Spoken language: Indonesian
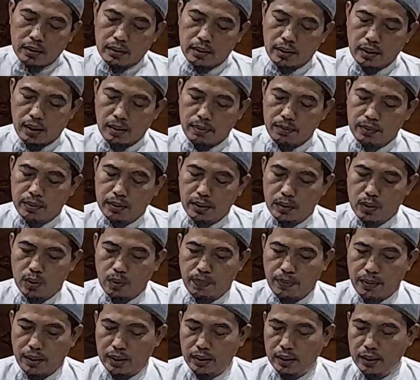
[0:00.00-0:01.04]
Dalam
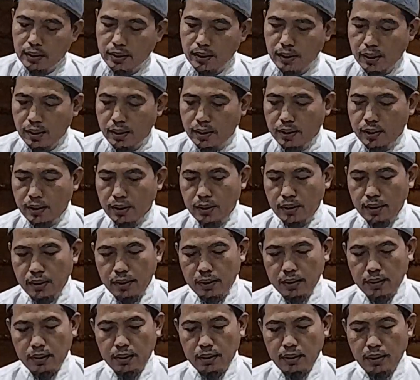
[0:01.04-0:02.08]
kehidupan kita
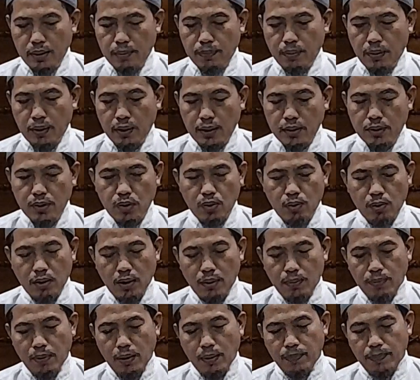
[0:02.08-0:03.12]
ini ibarat
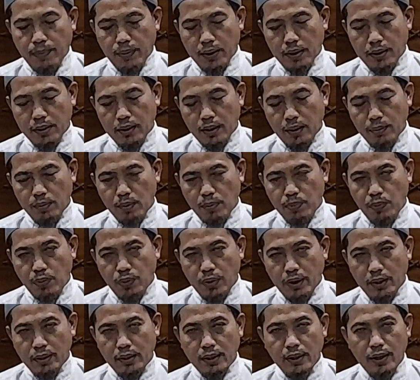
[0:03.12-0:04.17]
seorang bapak yang
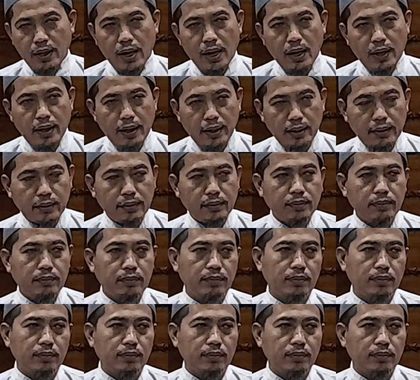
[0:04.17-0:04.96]
mempunyai tiga anak.